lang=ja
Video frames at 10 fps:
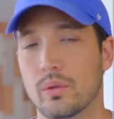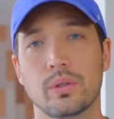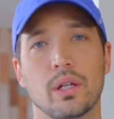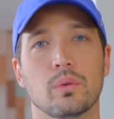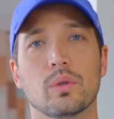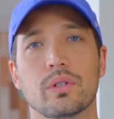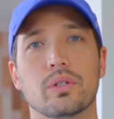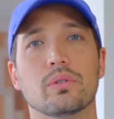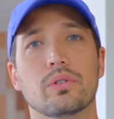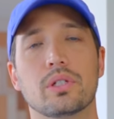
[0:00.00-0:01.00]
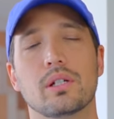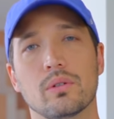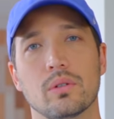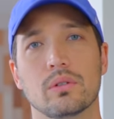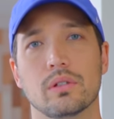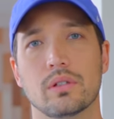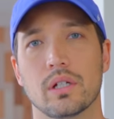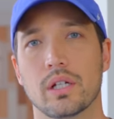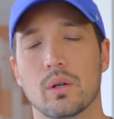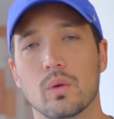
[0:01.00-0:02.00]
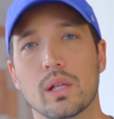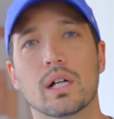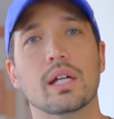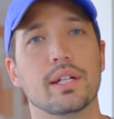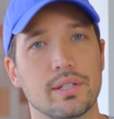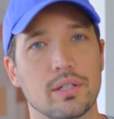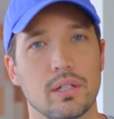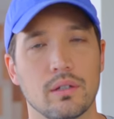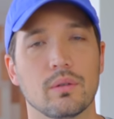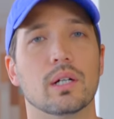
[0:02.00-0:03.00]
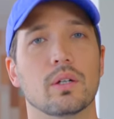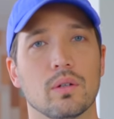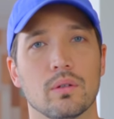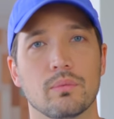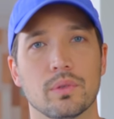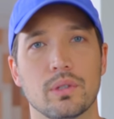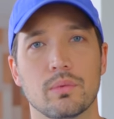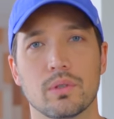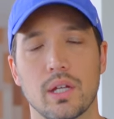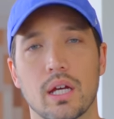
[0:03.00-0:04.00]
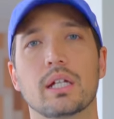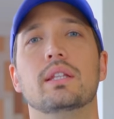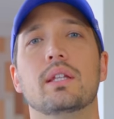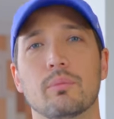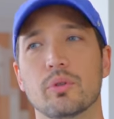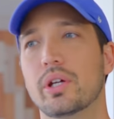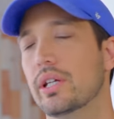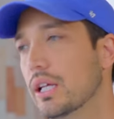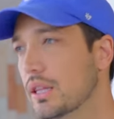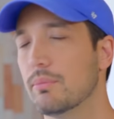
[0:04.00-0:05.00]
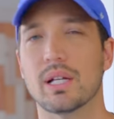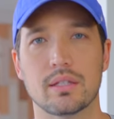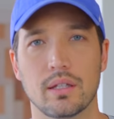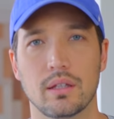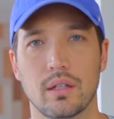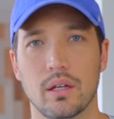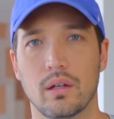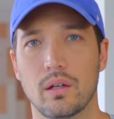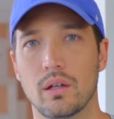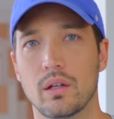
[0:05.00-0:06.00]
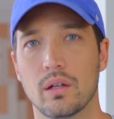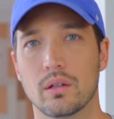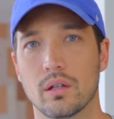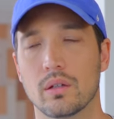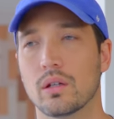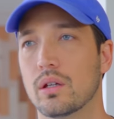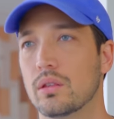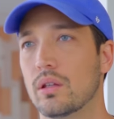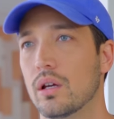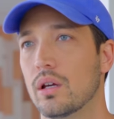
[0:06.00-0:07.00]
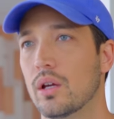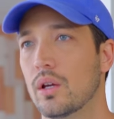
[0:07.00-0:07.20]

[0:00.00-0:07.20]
普段どういう仕事してるの?」って言ったら「いやこれだけです」って言うわけよ。「もう事務所で入ってモデルやってます」って言って「へえ大変だね」って。